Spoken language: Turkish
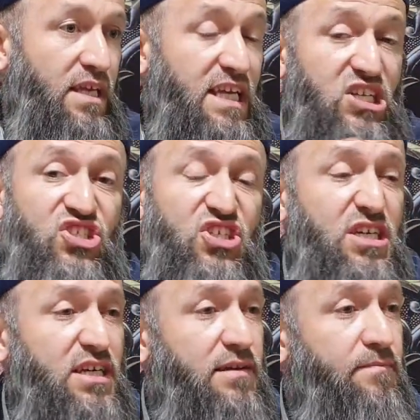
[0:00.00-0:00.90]

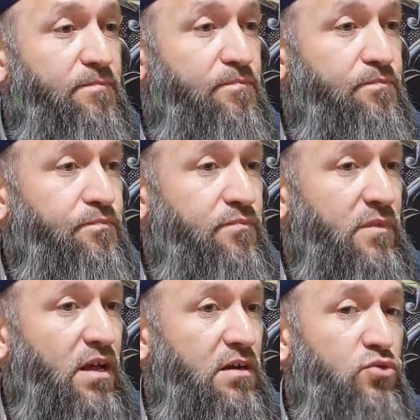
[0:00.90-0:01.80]
İçki.
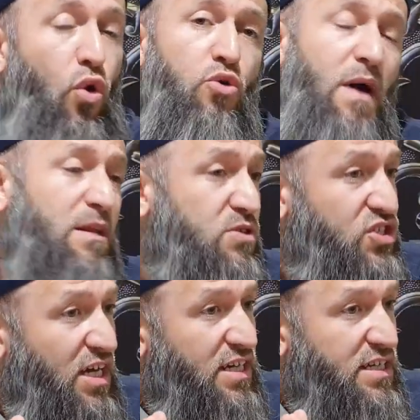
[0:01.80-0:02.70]
Normal bir
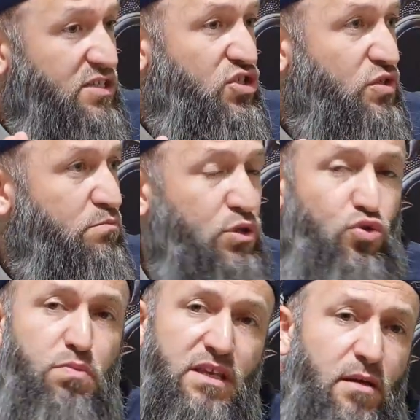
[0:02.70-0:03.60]
şey arkadaşım. Bir
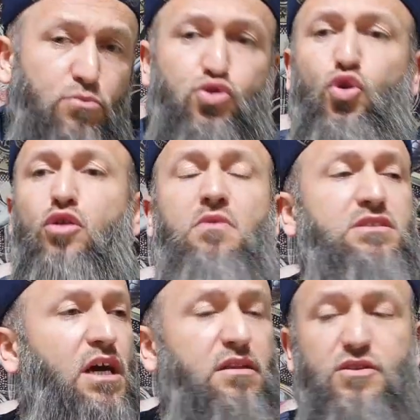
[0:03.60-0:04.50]
dubleden bir şey olmaz
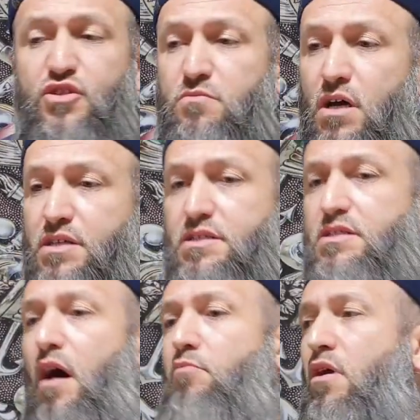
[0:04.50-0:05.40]
kardeşim ya. Siz de
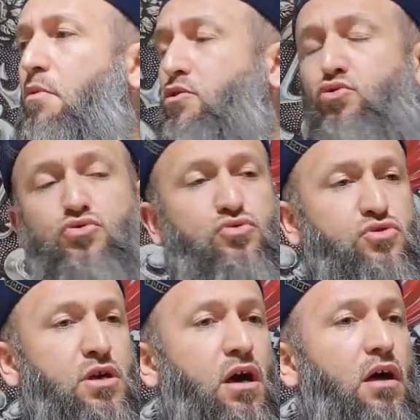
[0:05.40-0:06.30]
amma abartıyorsunuz
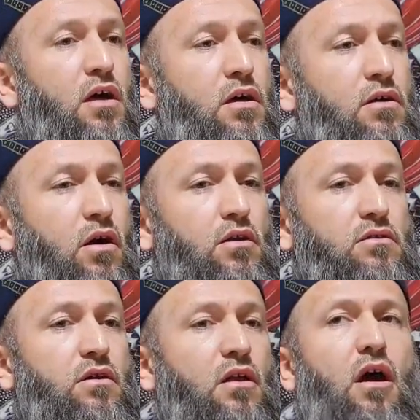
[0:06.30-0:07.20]
ya.
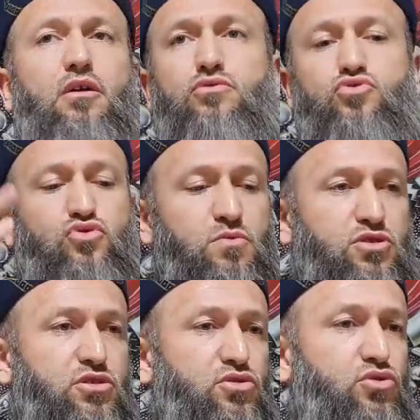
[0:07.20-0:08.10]
Allah alt üstü bir
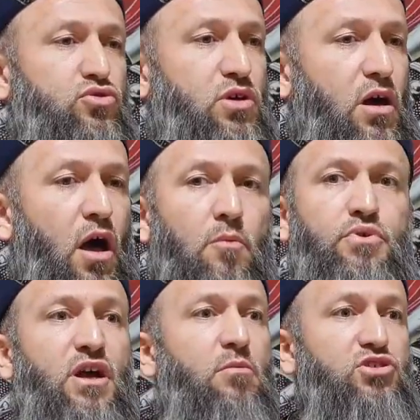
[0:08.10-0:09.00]
içki içiyoruz ha.
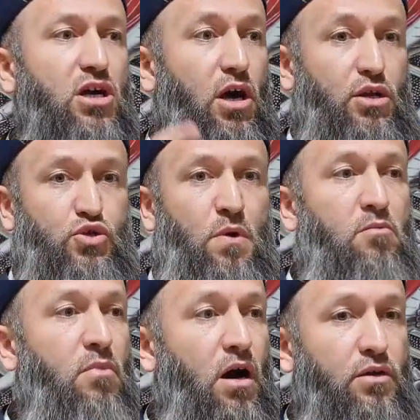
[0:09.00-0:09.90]
Biramıza
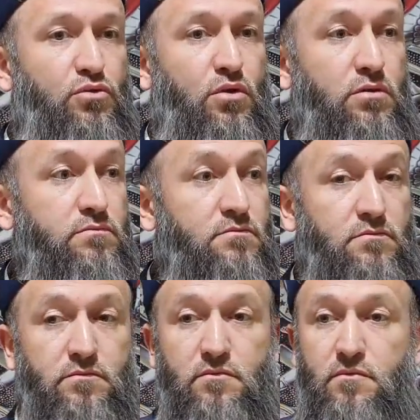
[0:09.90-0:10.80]
karışmayın bari diyor.
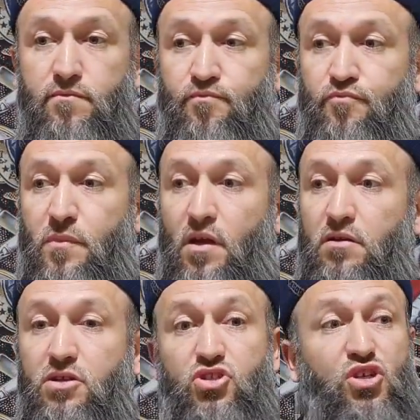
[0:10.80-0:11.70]

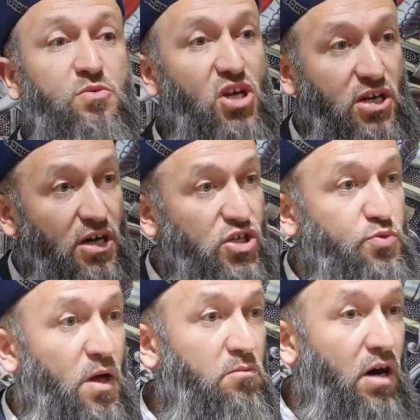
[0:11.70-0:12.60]
İçkimize
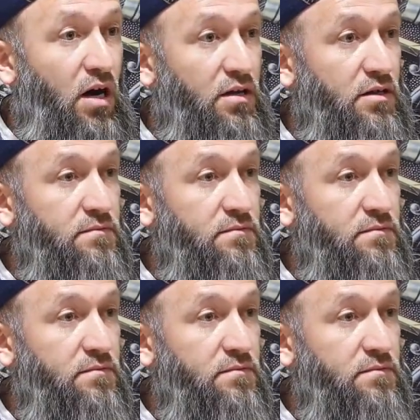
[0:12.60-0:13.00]
karışmayın bari.